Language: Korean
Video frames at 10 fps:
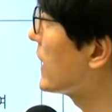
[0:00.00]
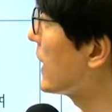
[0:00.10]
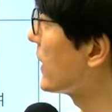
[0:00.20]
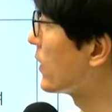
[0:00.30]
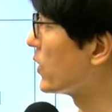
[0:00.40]

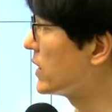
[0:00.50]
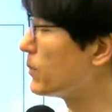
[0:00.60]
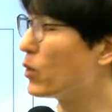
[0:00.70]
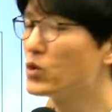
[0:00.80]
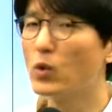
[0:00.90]
해당하는 것을
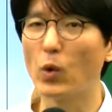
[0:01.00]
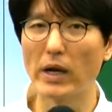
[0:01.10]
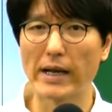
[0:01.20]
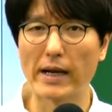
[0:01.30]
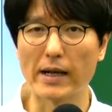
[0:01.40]
모두
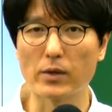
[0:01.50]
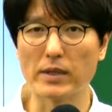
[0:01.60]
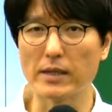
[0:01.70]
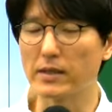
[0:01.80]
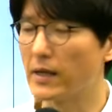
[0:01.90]
골라라라고
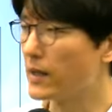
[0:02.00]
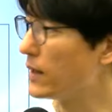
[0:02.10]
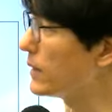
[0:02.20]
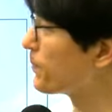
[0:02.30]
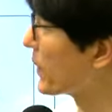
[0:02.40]
돼 있어요.